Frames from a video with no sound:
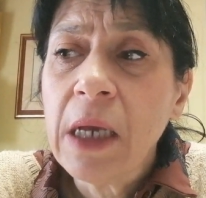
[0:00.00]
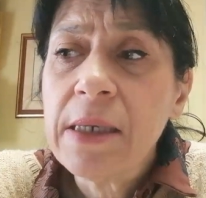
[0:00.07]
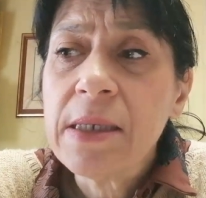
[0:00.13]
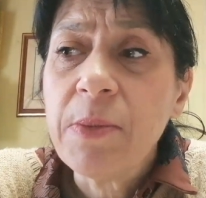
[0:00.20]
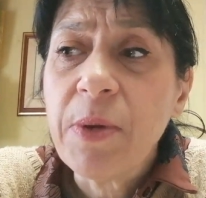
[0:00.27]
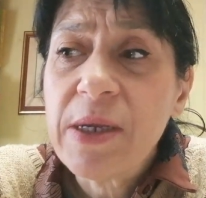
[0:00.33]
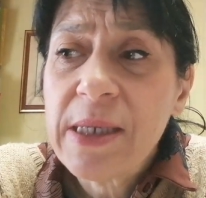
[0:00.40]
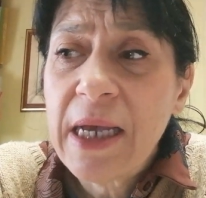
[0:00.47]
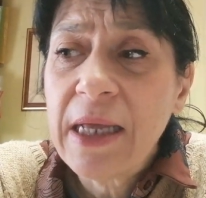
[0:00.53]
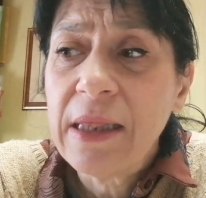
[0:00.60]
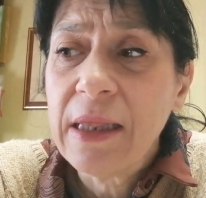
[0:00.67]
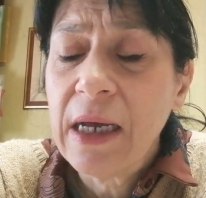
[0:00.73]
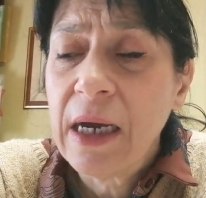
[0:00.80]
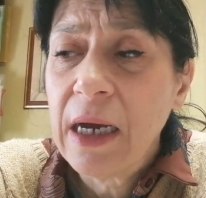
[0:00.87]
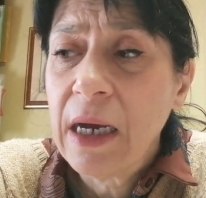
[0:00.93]
si
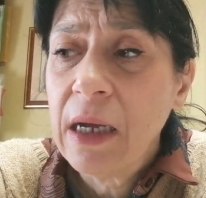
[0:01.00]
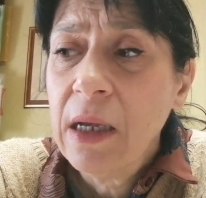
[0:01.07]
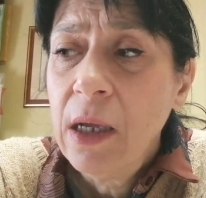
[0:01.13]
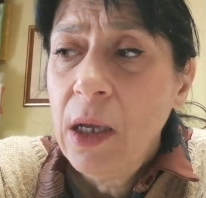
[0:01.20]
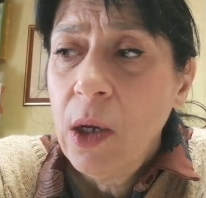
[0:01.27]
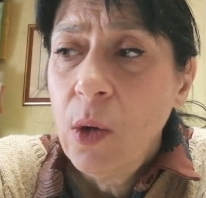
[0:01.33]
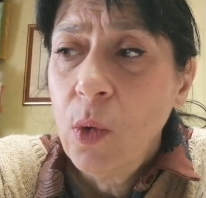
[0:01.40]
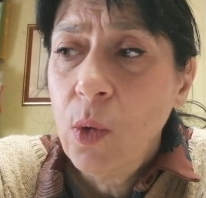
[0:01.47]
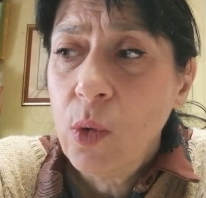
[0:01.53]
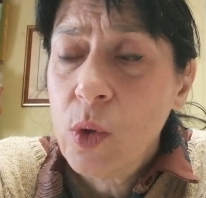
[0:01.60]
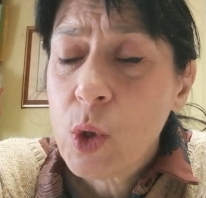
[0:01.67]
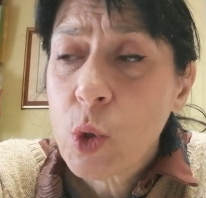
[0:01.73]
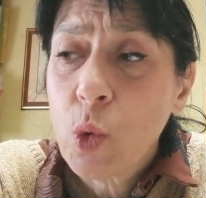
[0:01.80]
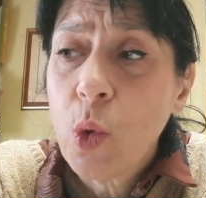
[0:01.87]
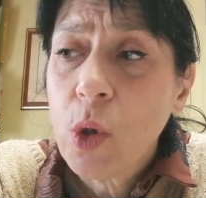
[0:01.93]
presenta un
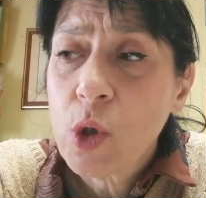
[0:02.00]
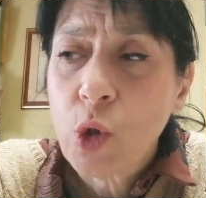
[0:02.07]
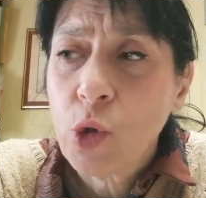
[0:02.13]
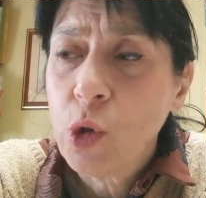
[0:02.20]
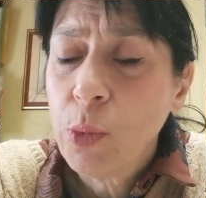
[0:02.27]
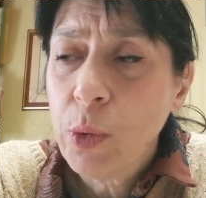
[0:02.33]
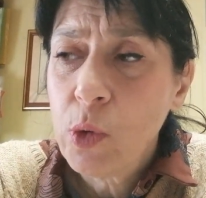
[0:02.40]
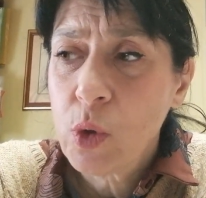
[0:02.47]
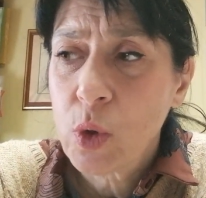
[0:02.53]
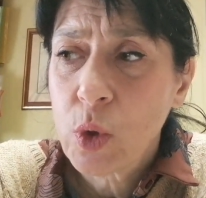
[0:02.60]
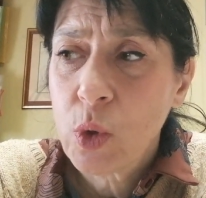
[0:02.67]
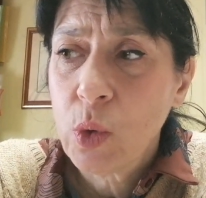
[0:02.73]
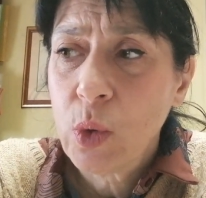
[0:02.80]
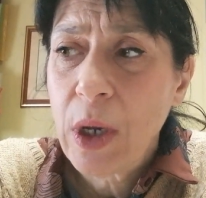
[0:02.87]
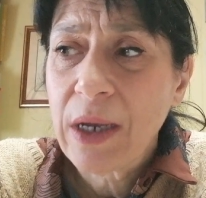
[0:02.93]
suo
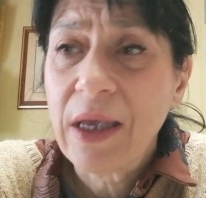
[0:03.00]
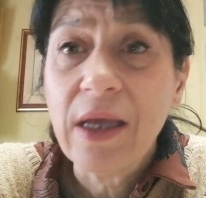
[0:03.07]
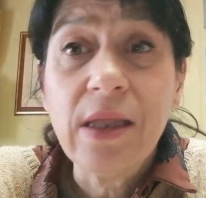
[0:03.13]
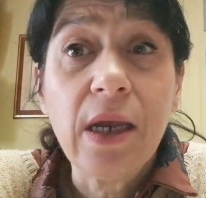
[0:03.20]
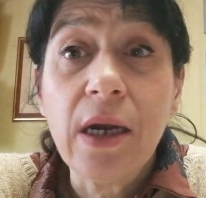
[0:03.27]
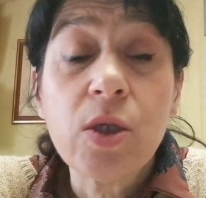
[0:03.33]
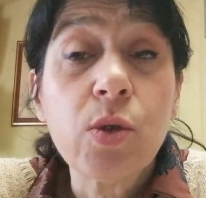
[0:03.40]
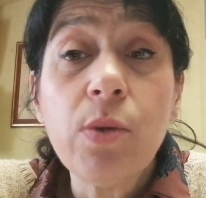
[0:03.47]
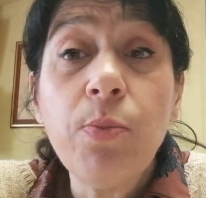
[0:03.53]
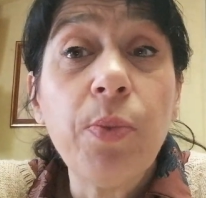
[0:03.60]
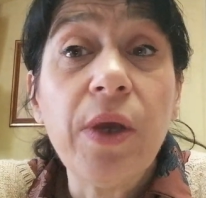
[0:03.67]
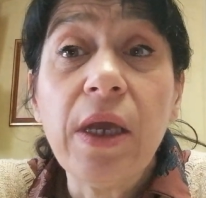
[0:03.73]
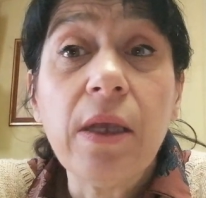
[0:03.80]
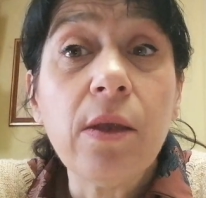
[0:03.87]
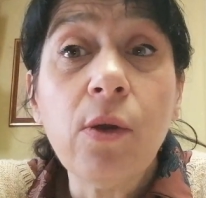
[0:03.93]
sottoposto a chiedere il suo
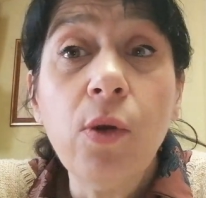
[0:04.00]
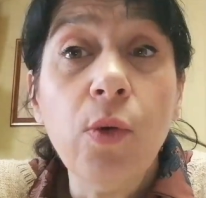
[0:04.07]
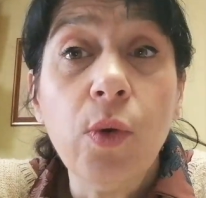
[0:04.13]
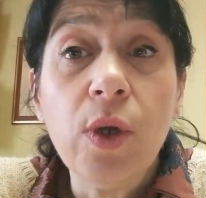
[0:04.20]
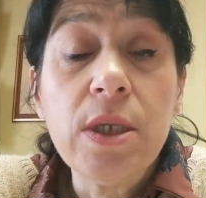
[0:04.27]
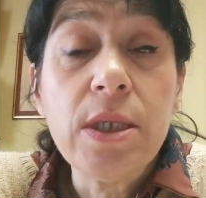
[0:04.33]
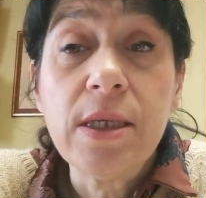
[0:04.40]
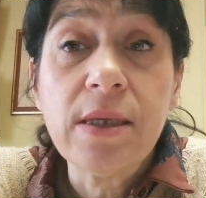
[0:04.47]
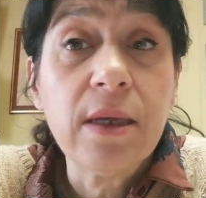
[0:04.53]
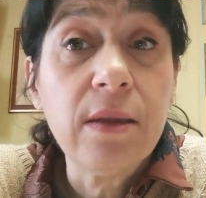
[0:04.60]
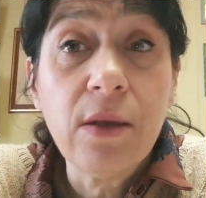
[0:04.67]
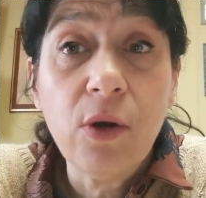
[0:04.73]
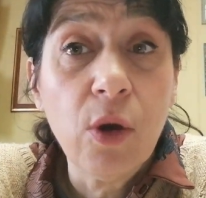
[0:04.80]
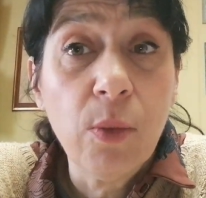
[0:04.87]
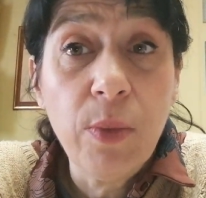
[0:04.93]
impegno, lui si
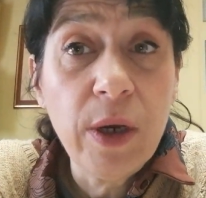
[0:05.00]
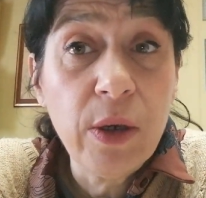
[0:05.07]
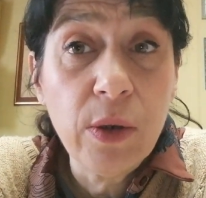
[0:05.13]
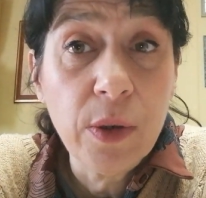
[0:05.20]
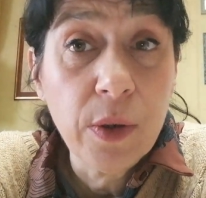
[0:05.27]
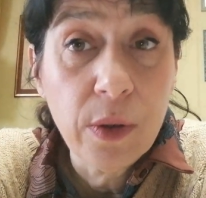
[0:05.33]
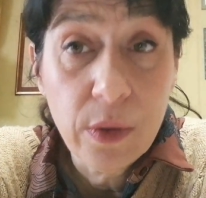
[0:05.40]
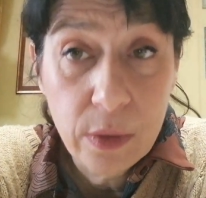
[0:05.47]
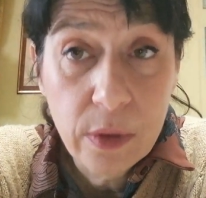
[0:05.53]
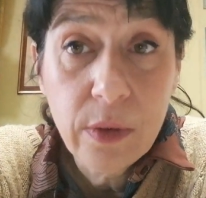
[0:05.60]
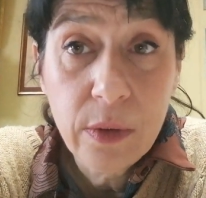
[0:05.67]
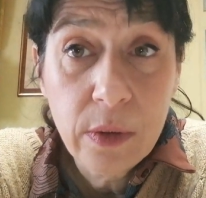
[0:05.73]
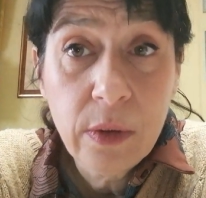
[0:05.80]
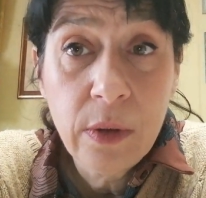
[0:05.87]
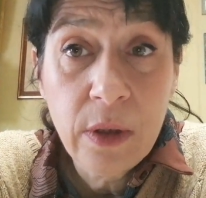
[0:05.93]
sente in obbligo
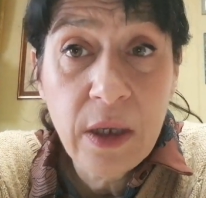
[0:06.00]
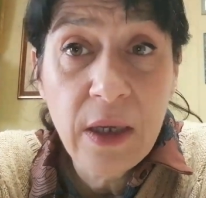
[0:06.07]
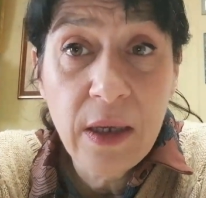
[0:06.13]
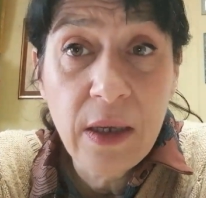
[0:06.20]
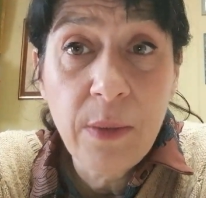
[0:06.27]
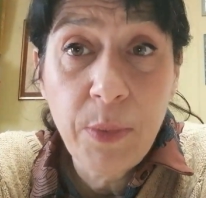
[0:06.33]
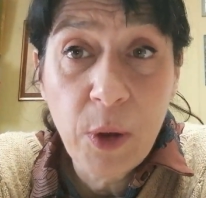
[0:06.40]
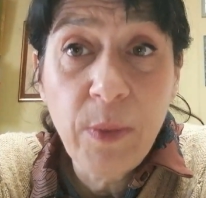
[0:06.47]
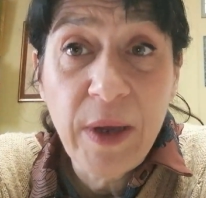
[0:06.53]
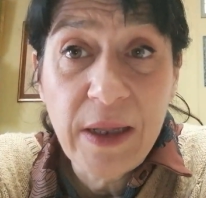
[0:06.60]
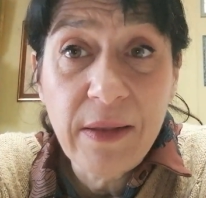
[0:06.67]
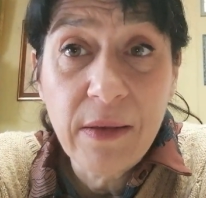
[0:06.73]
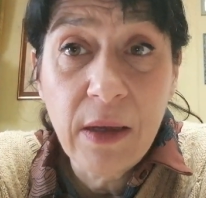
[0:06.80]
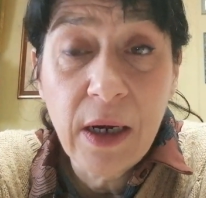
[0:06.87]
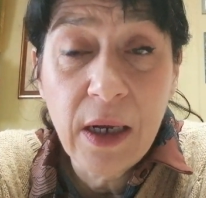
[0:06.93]
di
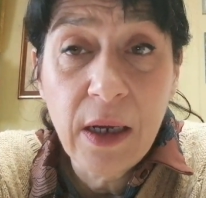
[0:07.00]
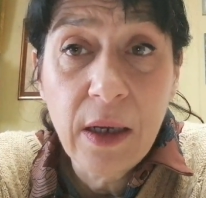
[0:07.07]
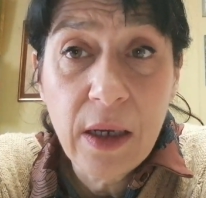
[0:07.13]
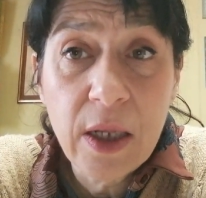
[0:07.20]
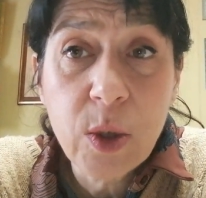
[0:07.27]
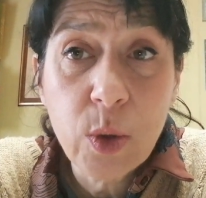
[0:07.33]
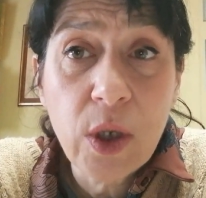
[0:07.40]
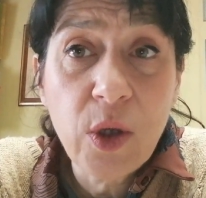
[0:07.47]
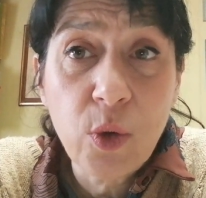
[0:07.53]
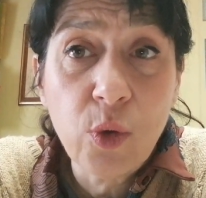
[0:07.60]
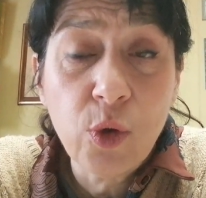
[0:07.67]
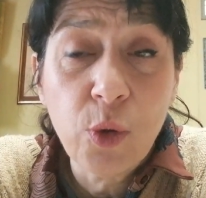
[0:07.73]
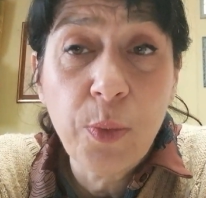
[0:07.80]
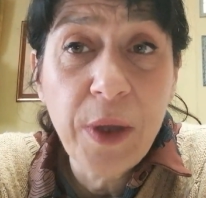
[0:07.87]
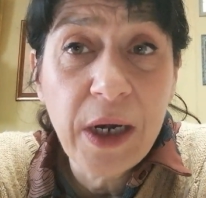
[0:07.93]
promettere il suo
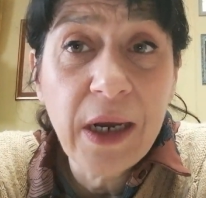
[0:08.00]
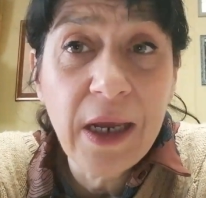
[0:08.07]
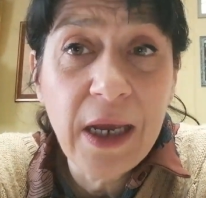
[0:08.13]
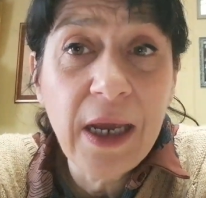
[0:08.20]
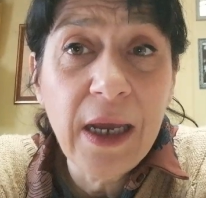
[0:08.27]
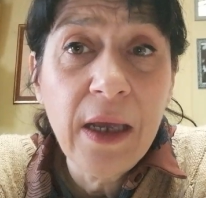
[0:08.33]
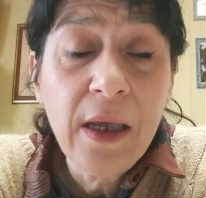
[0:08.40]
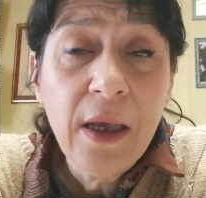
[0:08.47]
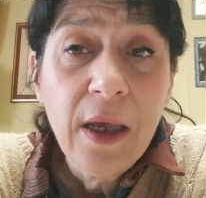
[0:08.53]
aiuto perché